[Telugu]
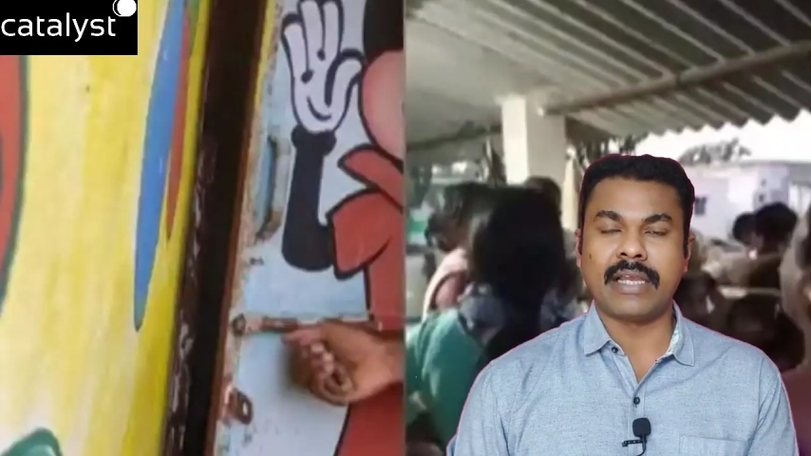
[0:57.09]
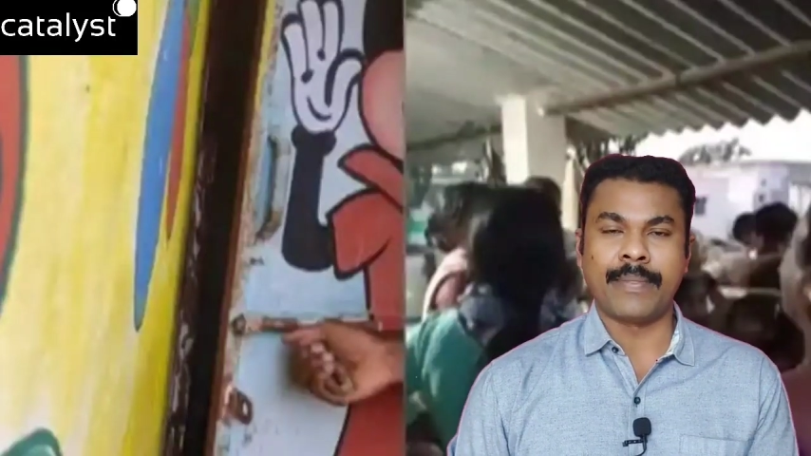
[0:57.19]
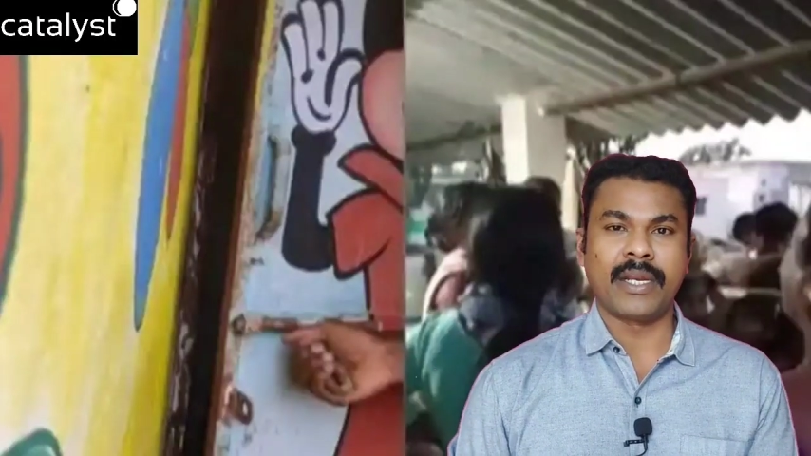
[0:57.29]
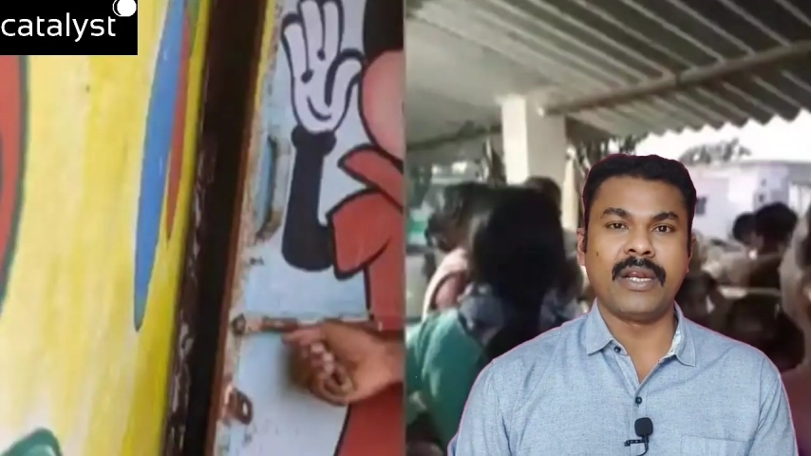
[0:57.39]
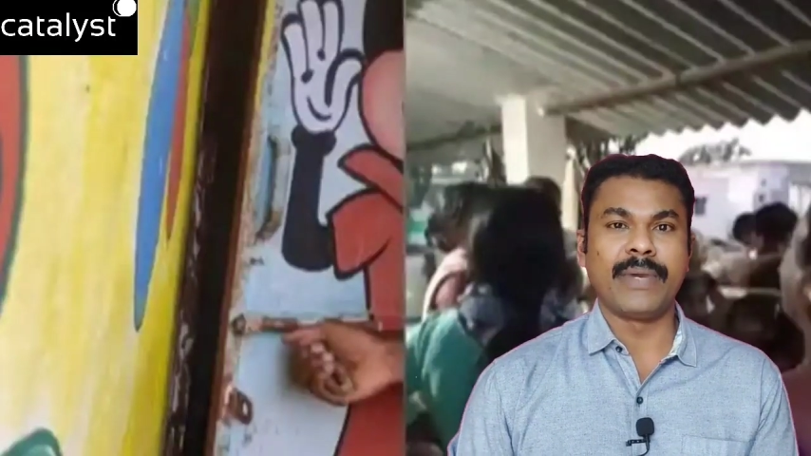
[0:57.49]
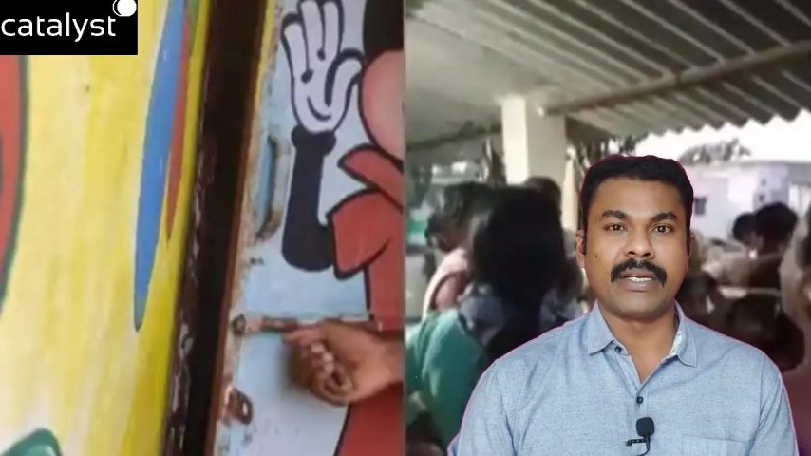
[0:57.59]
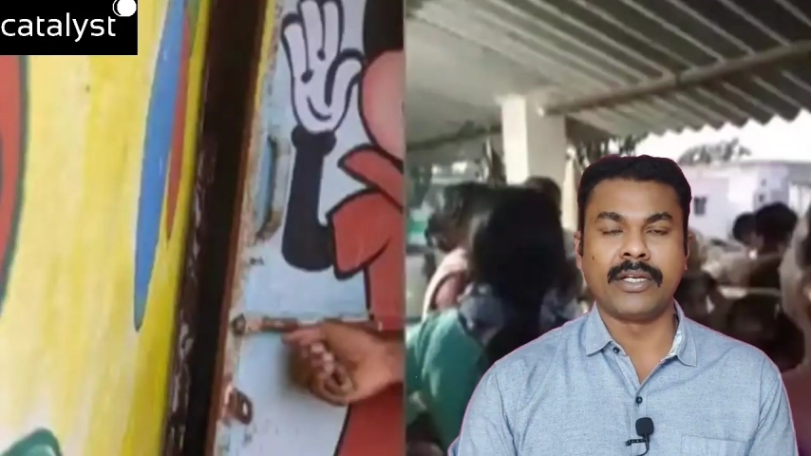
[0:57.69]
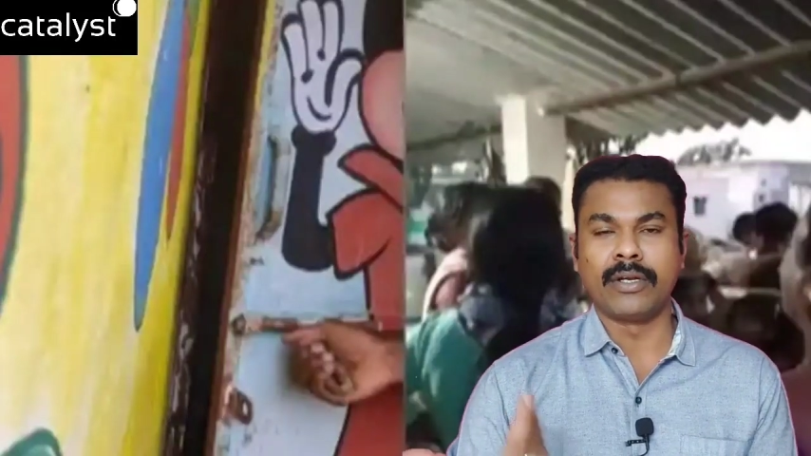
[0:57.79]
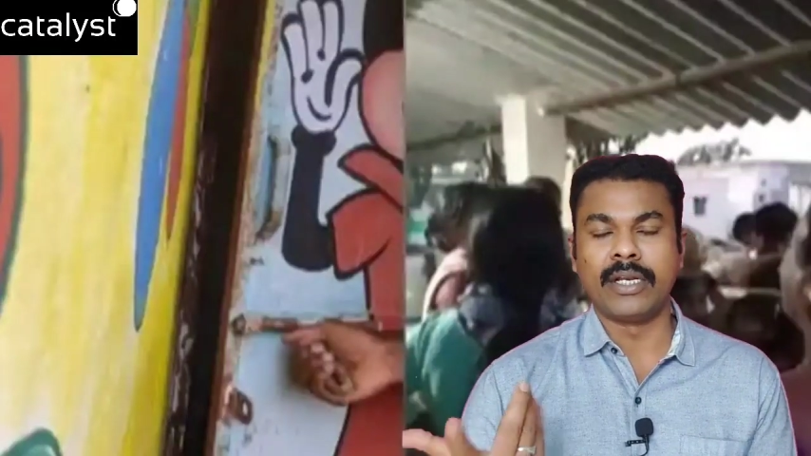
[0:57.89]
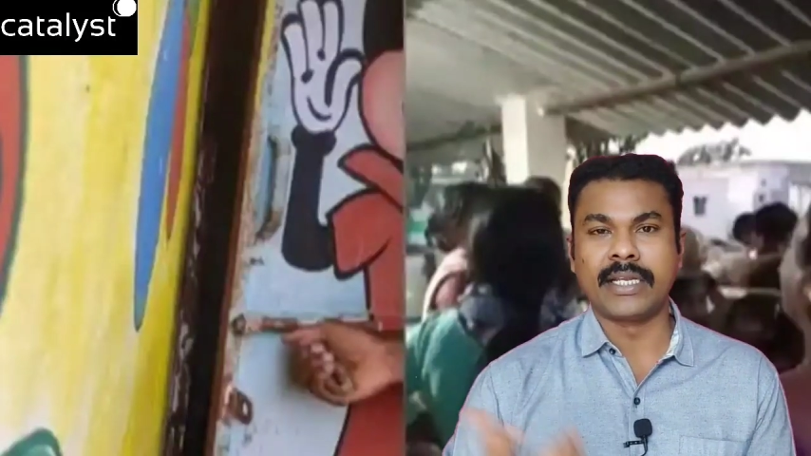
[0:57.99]
అందరూ వెళ్ళిపోయారు
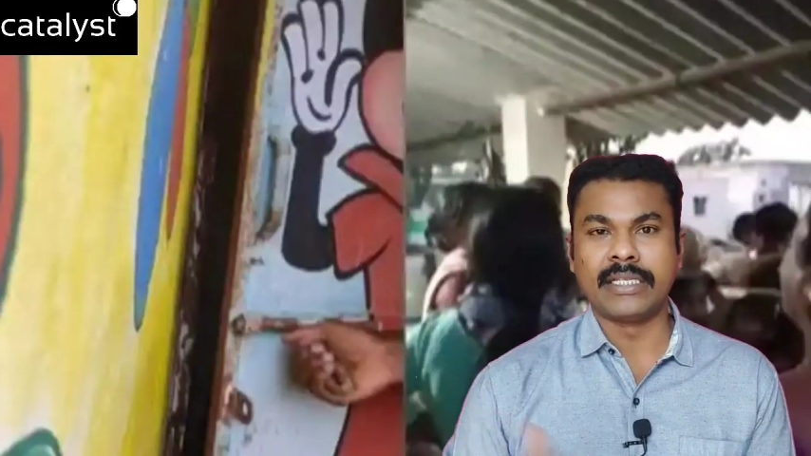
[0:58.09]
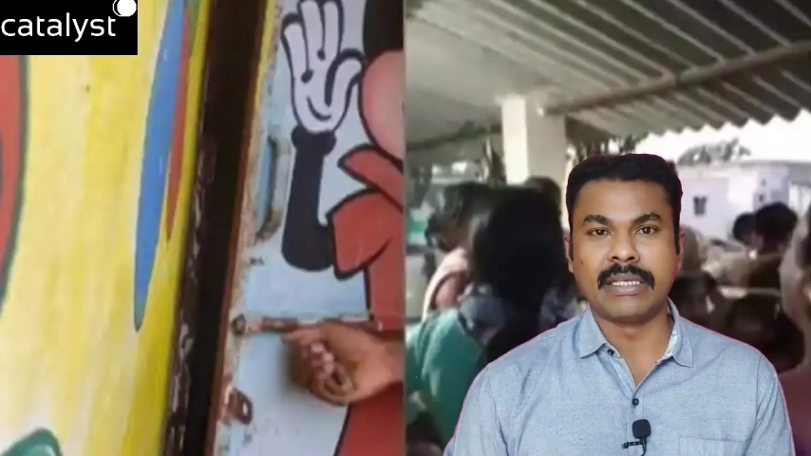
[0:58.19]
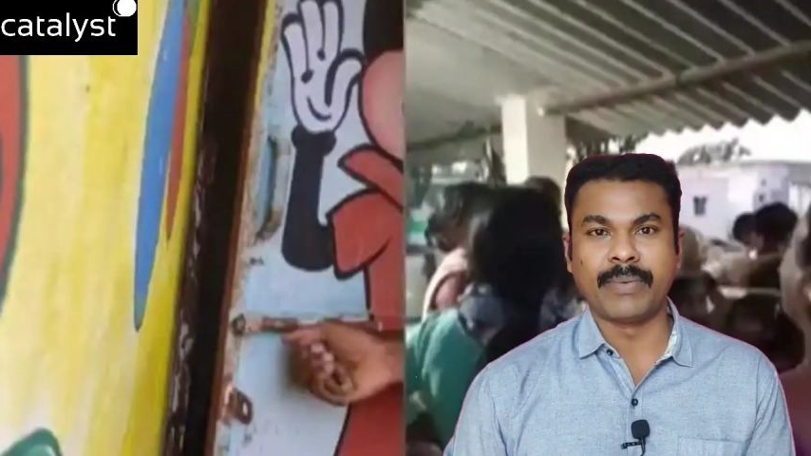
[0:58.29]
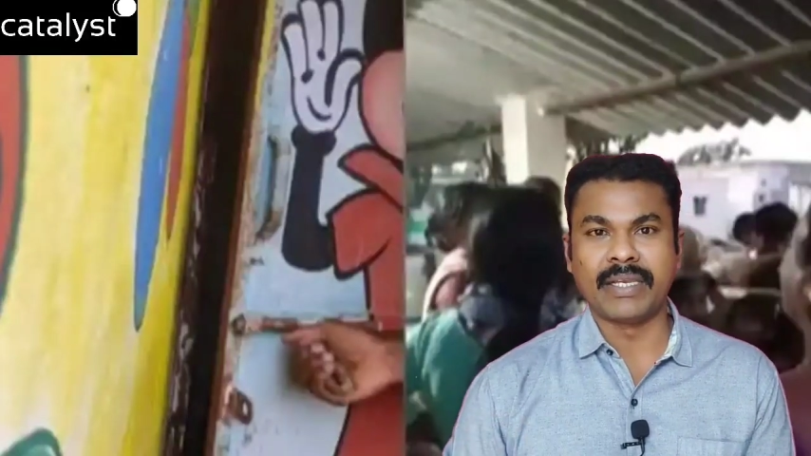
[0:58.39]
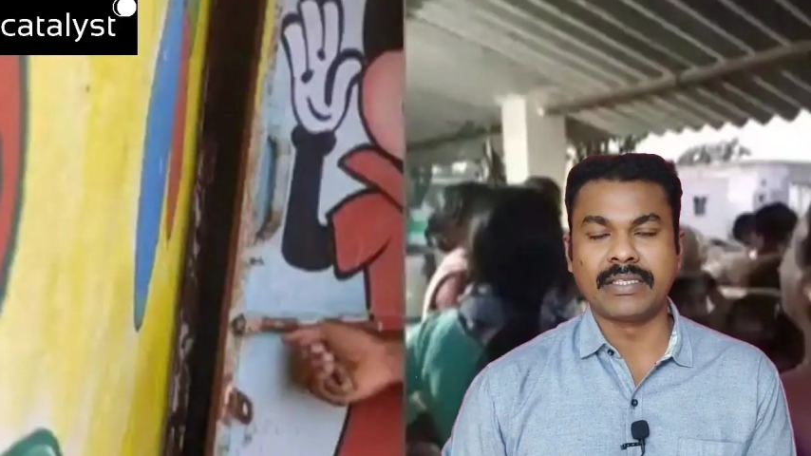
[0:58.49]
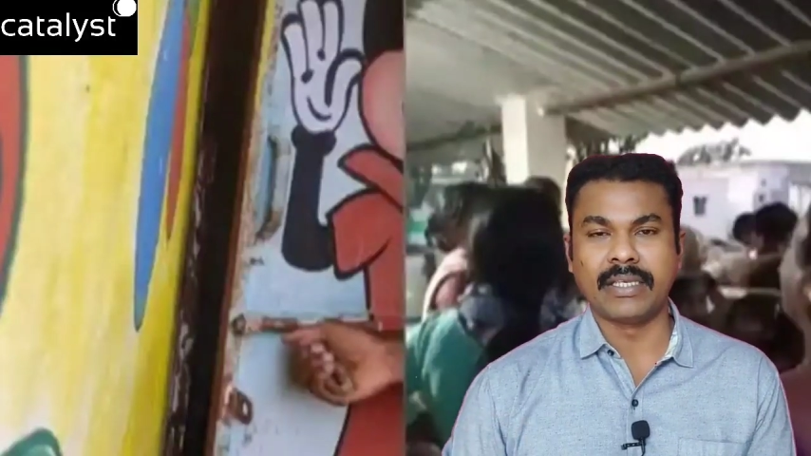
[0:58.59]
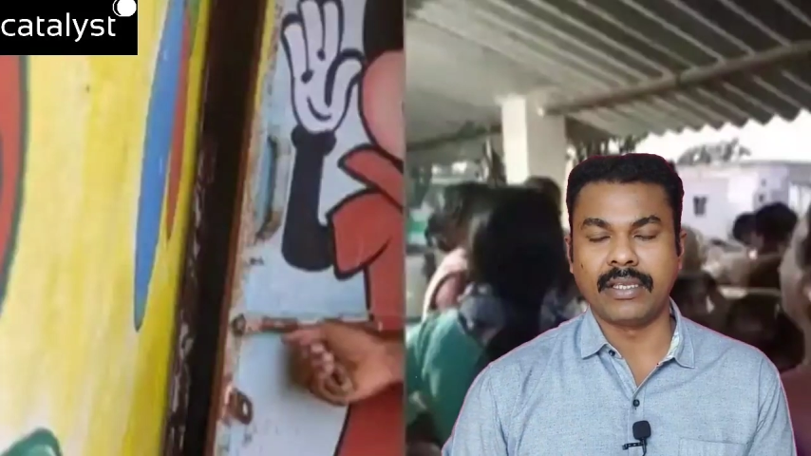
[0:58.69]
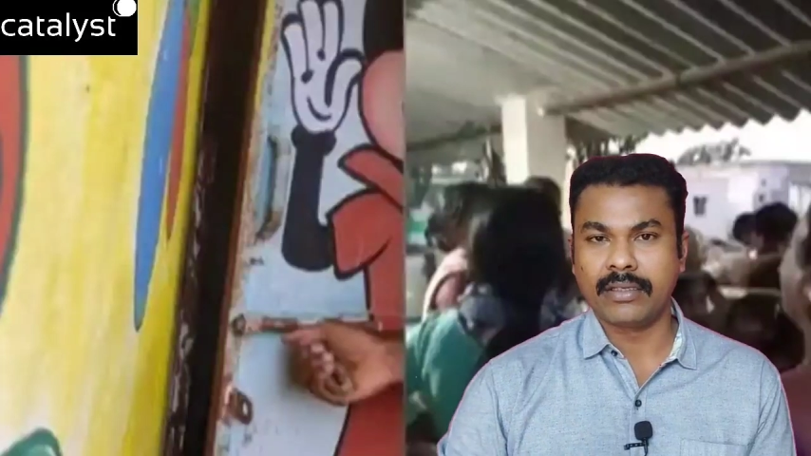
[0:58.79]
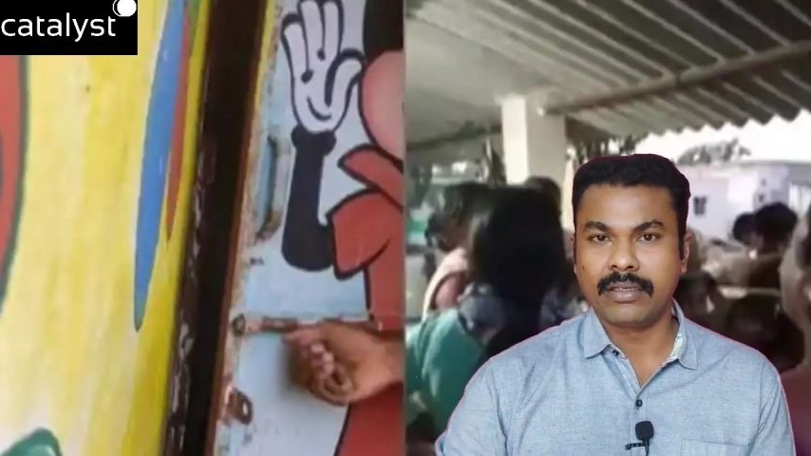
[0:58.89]
ఎటు అని చెప్పేసి